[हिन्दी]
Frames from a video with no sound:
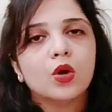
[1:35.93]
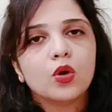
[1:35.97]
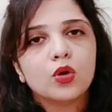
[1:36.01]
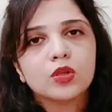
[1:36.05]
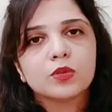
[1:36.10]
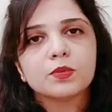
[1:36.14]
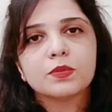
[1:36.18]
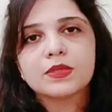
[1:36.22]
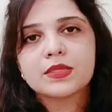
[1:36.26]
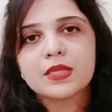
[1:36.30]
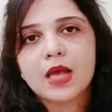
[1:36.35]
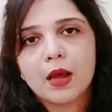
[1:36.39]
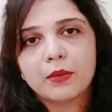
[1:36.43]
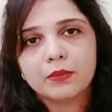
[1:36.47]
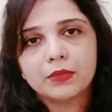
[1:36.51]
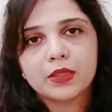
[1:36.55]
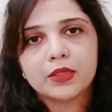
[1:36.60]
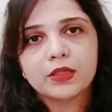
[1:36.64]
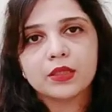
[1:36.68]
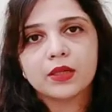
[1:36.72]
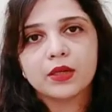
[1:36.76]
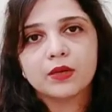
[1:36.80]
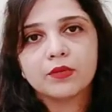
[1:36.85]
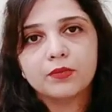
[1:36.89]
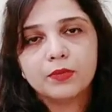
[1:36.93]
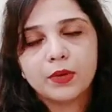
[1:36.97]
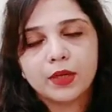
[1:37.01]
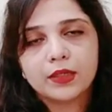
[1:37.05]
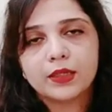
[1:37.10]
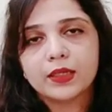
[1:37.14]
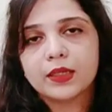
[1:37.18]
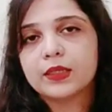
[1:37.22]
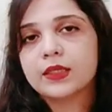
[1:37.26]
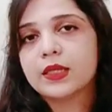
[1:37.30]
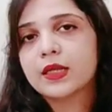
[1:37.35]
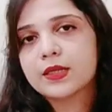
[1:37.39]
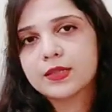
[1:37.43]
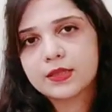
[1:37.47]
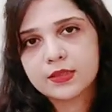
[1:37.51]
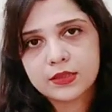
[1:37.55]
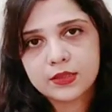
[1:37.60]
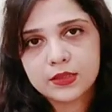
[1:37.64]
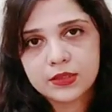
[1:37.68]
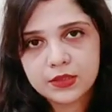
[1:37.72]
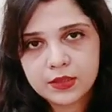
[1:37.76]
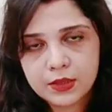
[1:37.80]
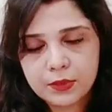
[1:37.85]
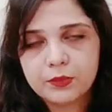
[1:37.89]
उसमें सामने तरफ बटन या
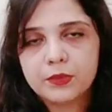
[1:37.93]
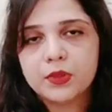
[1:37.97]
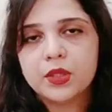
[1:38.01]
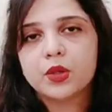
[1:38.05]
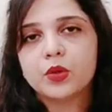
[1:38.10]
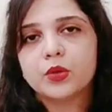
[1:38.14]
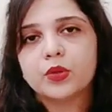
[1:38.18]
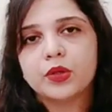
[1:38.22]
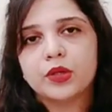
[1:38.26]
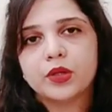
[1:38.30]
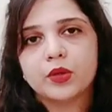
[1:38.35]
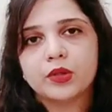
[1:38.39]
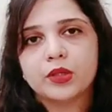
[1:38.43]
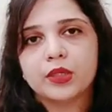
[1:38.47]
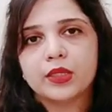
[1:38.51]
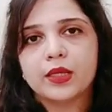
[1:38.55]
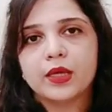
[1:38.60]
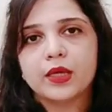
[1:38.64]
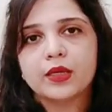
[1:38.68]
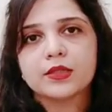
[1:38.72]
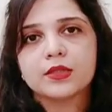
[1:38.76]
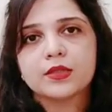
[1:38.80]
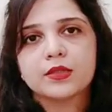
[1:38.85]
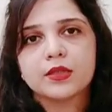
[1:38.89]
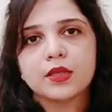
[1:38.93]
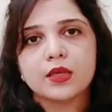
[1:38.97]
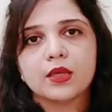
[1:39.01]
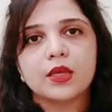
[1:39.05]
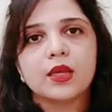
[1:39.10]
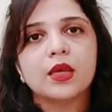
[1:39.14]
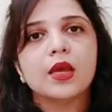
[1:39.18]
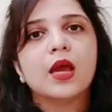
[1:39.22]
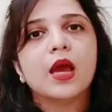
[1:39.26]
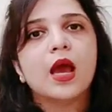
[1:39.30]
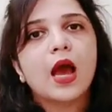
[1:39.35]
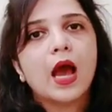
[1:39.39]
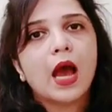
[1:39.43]
जिप दी हुई होती है जिससे कि